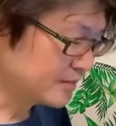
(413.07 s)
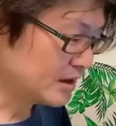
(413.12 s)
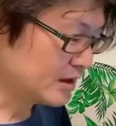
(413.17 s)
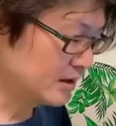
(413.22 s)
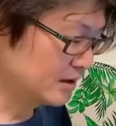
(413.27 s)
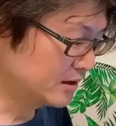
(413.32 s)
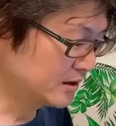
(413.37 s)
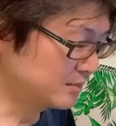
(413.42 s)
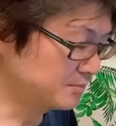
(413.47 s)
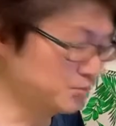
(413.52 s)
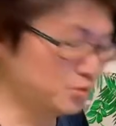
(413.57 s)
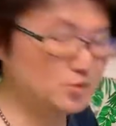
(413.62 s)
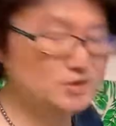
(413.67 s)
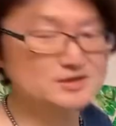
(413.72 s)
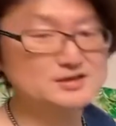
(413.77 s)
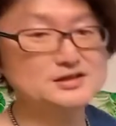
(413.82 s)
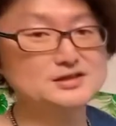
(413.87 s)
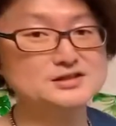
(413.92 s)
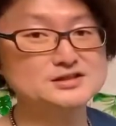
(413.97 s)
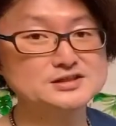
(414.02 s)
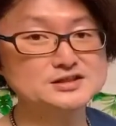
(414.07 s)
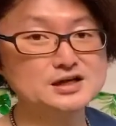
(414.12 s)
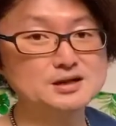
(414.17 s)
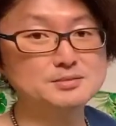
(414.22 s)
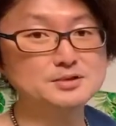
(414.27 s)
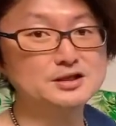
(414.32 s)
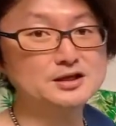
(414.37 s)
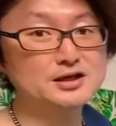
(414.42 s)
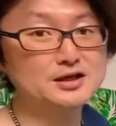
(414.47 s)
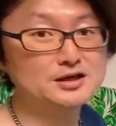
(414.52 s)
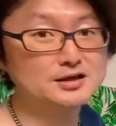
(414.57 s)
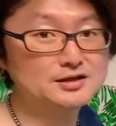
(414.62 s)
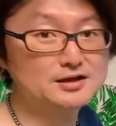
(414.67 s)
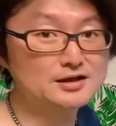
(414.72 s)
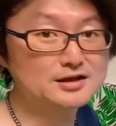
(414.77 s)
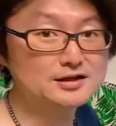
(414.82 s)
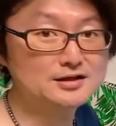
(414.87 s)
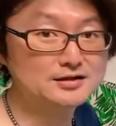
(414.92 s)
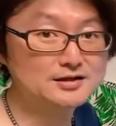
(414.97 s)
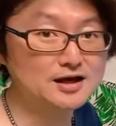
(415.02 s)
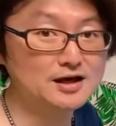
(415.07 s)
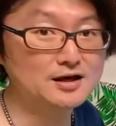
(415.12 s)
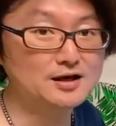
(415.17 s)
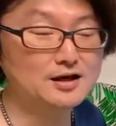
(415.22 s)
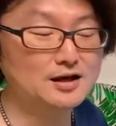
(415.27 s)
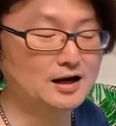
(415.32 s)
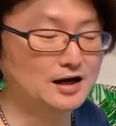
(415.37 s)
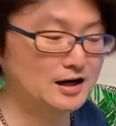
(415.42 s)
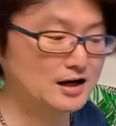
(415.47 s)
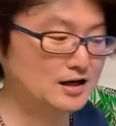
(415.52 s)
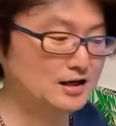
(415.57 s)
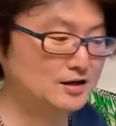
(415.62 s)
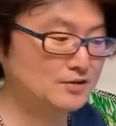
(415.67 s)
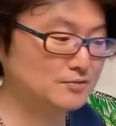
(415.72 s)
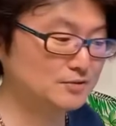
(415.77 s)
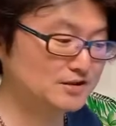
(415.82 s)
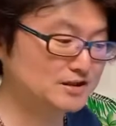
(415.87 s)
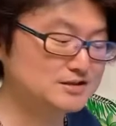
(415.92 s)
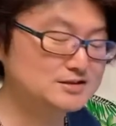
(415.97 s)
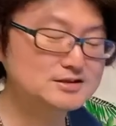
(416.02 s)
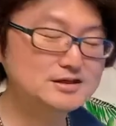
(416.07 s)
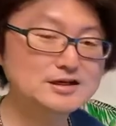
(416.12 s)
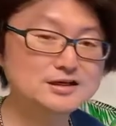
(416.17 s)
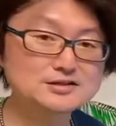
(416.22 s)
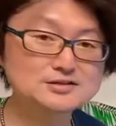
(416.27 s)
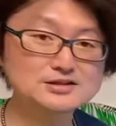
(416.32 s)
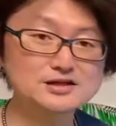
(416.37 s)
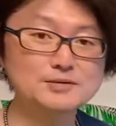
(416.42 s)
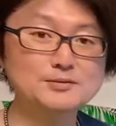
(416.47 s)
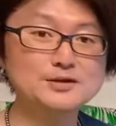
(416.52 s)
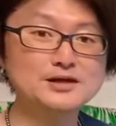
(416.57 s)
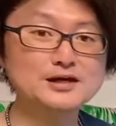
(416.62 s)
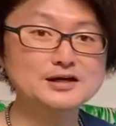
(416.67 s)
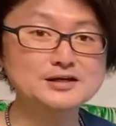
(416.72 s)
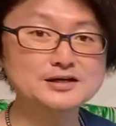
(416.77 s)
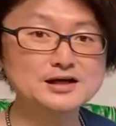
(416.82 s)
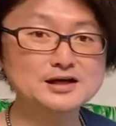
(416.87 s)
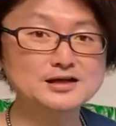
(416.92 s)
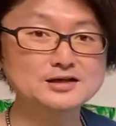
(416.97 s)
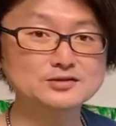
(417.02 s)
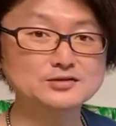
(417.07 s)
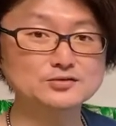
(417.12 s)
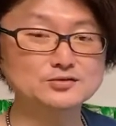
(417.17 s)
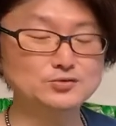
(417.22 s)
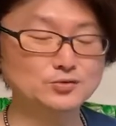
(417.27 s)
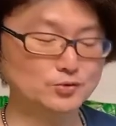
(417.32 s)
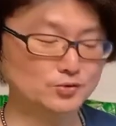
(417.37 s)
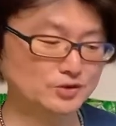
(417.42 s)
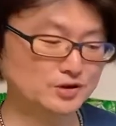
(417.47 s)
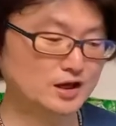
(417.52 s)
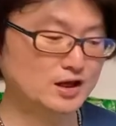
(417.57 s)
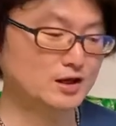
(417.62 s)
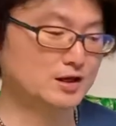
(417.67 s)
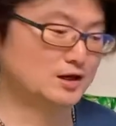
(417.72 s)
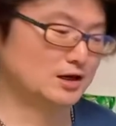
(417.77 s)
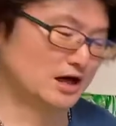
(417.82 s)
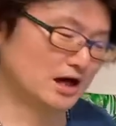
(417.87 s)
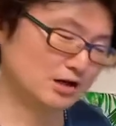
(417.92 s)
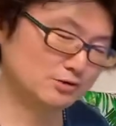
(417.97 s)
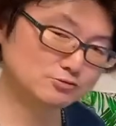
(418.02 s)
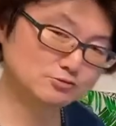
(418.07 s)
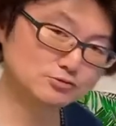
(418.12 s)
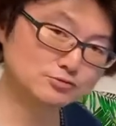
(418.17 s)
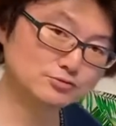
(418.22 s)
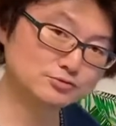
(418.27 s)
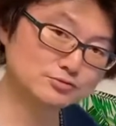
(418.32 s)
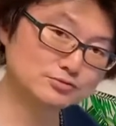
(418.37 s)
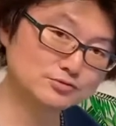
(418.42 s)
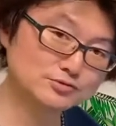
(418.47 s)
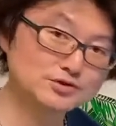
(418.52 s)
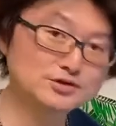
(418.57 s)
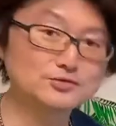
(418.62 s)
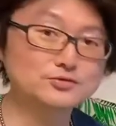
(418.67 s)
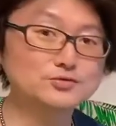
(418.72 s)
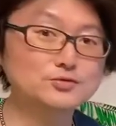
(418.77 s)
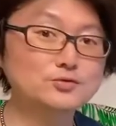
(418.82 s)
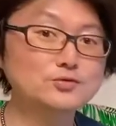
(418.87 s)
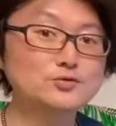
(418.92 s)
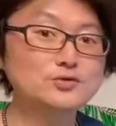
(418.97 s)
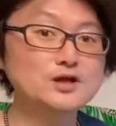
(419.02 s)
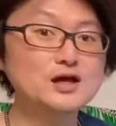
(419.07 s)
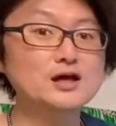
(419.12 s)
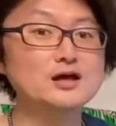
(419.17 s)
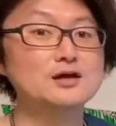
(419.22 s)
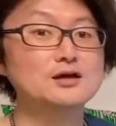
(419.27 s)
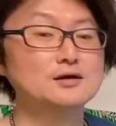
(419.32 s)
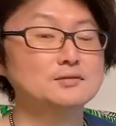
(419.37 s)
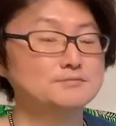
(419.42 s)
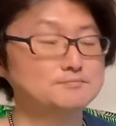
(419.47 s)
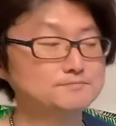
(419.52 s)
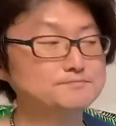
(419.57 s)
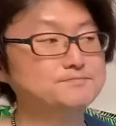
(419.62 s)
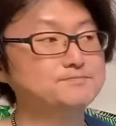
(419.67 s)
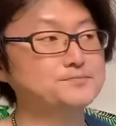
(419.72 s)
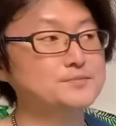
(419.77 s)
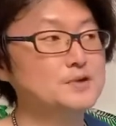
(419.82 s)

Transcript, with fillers: えー、ポカラさんに調べていただいて、ああ、私ならつかまないなーっていうところで、合うっていうところで、うん、